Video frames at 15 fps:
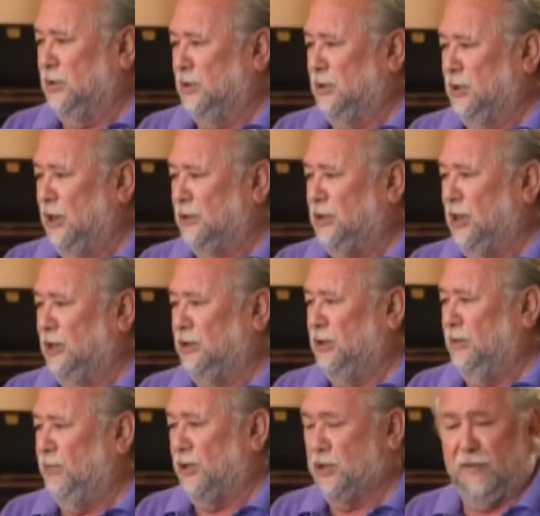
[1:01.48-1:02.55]
когда
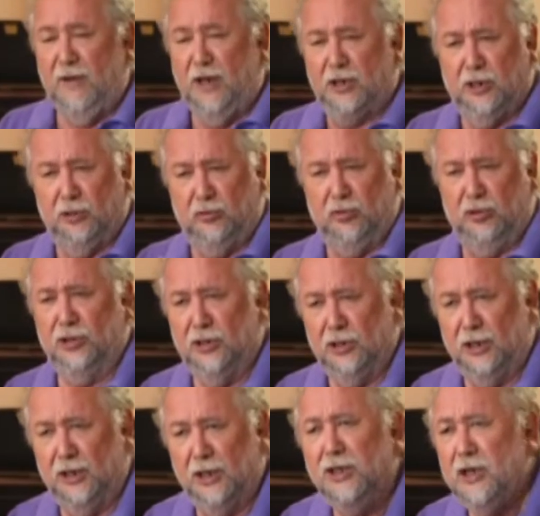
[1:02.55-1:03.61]
ты проживаешь эту жизнь,
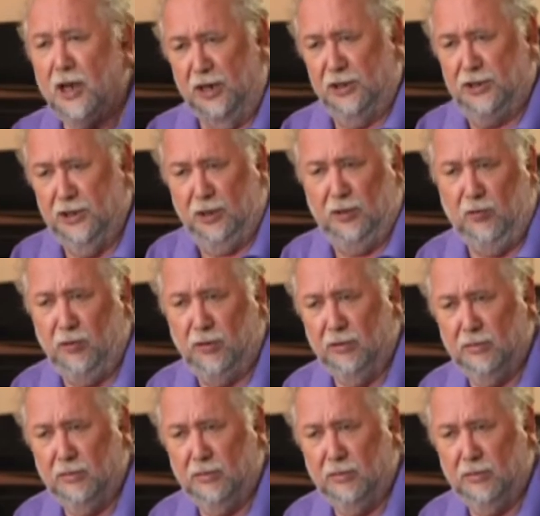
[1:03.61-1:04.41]
она не кажется такой.